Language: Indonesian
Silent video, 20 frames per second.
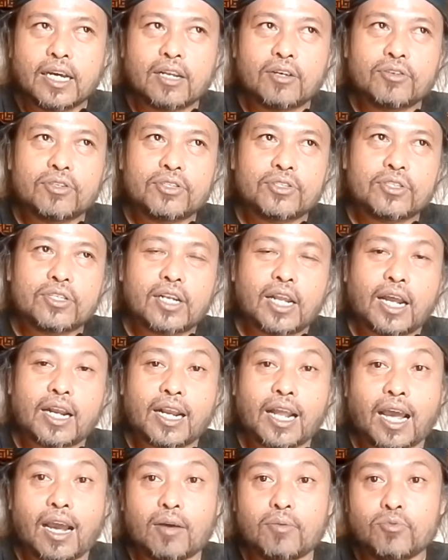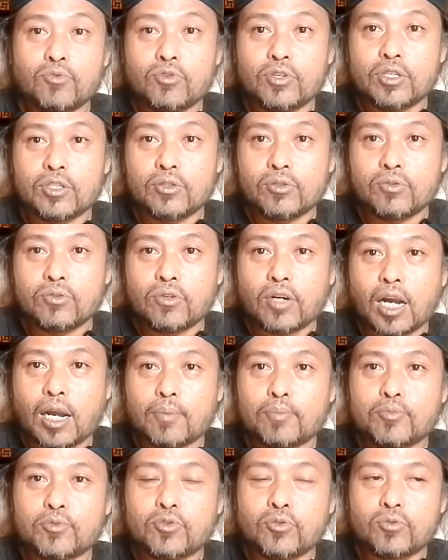Jadi kalau istilah nahwu
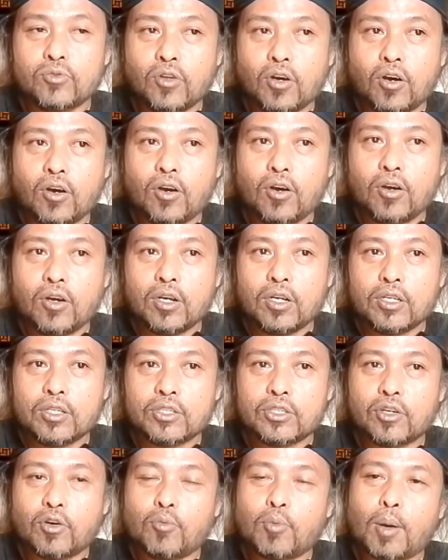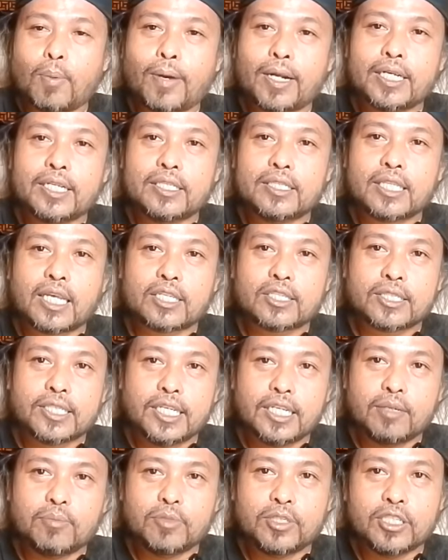itu Abdullah seumpama di
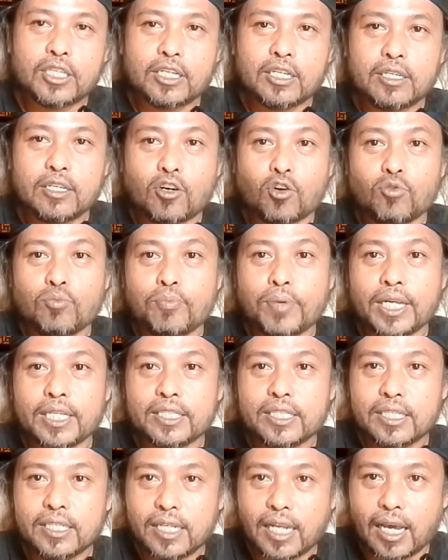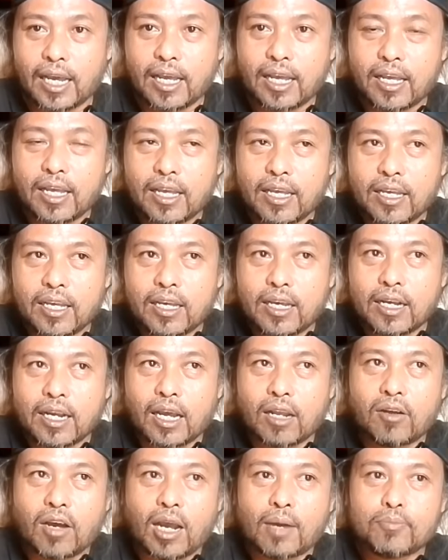ditashir menjadi Ubaidillah
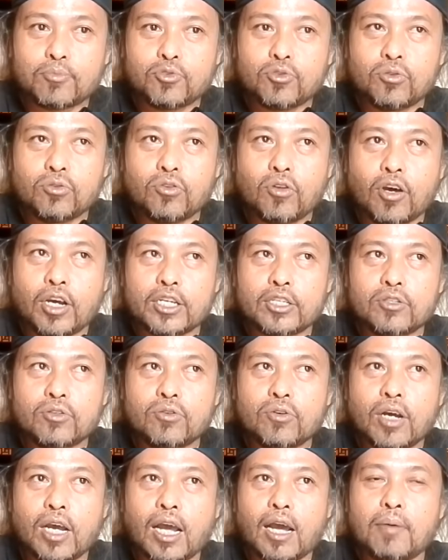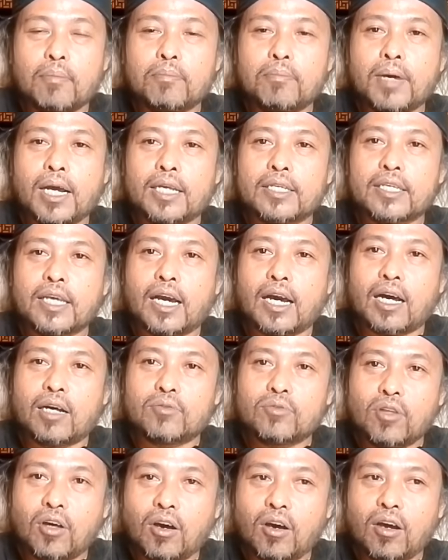kalau Abdullah itu
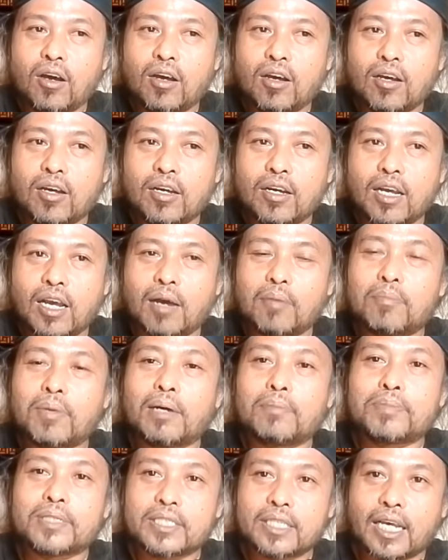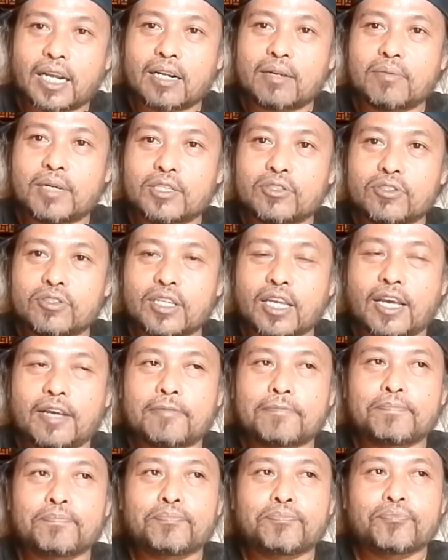hambanya Allah, hamba besar
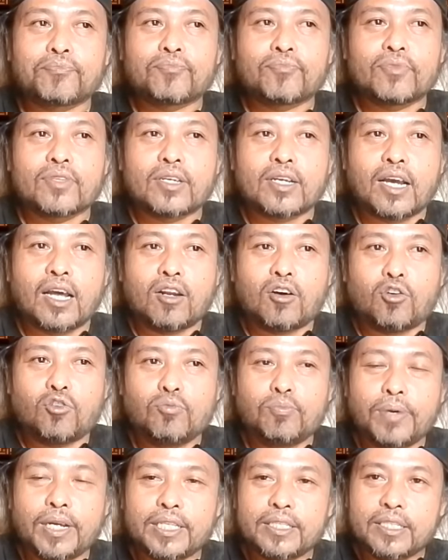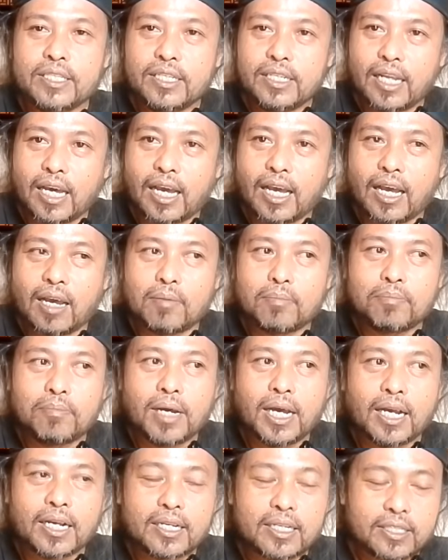maksudnya. Kalau Ubaidillah
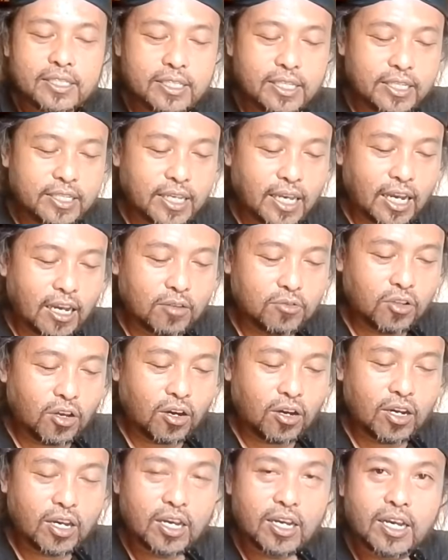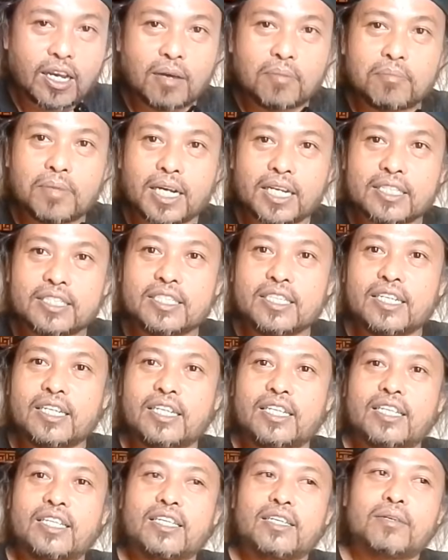hamba kecilnya Allah, hamba
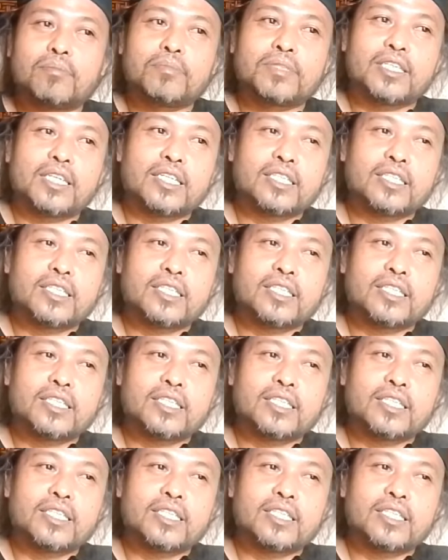kecil